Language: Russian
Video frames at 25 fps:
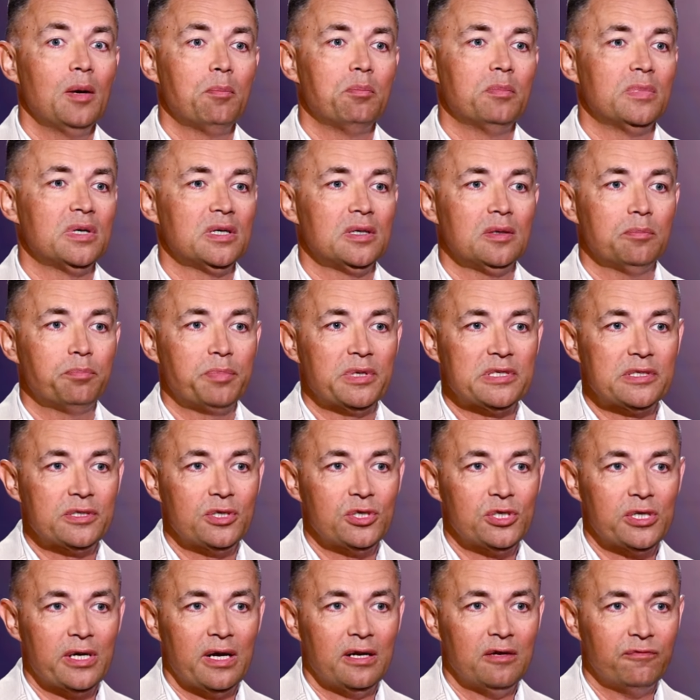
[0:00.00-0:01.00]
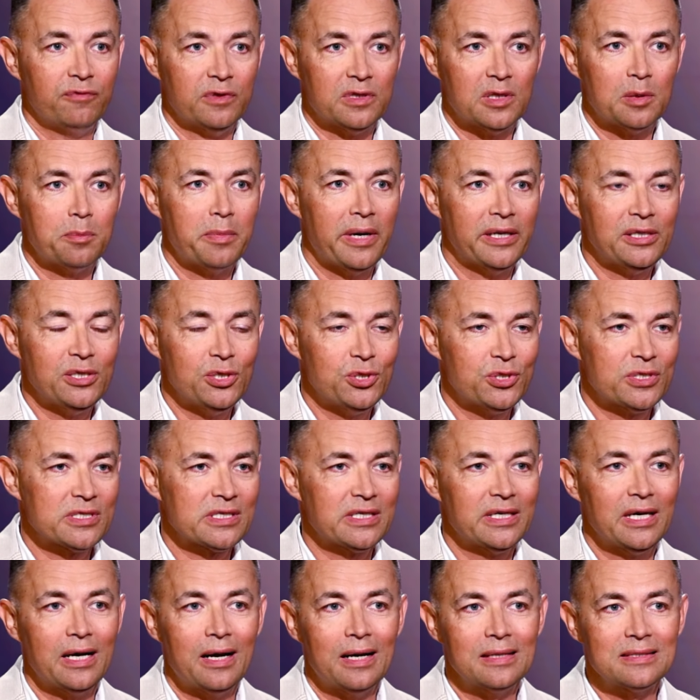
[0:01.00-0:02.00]
Мы посещали
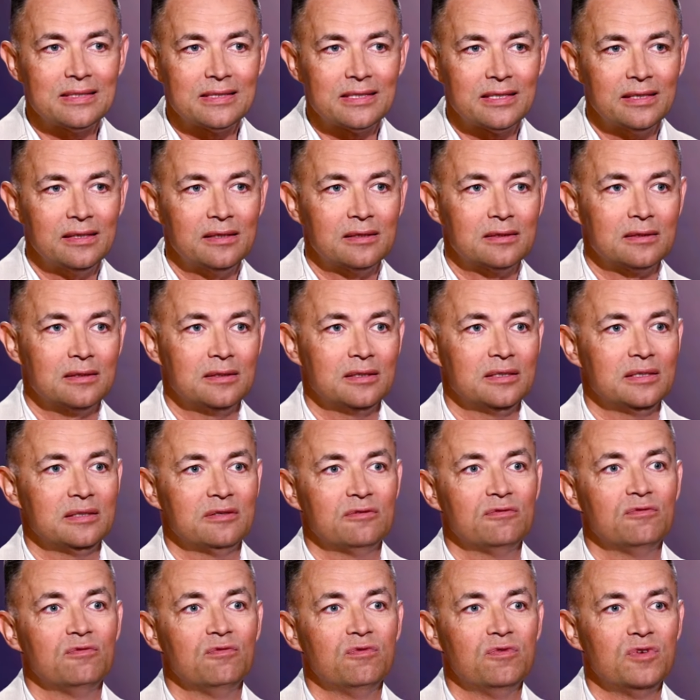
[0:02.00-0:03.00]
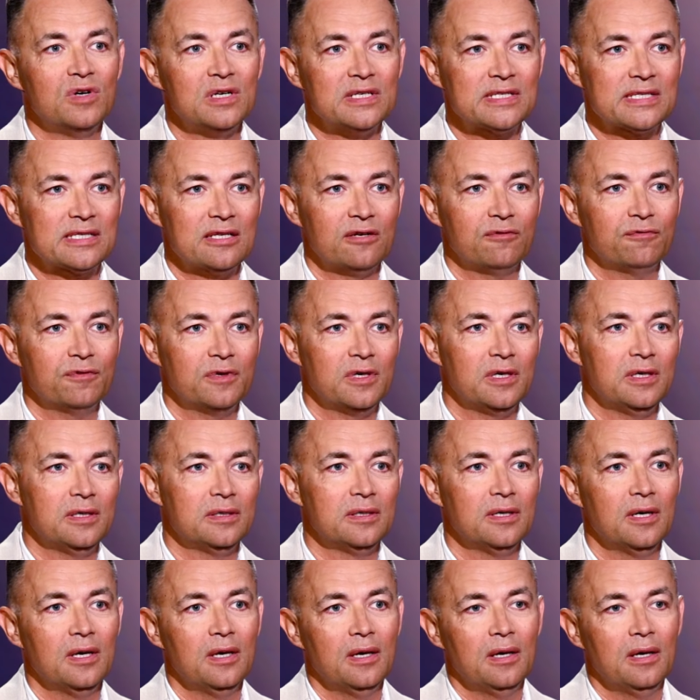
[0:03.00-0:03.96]
филармонические концерты, выставки.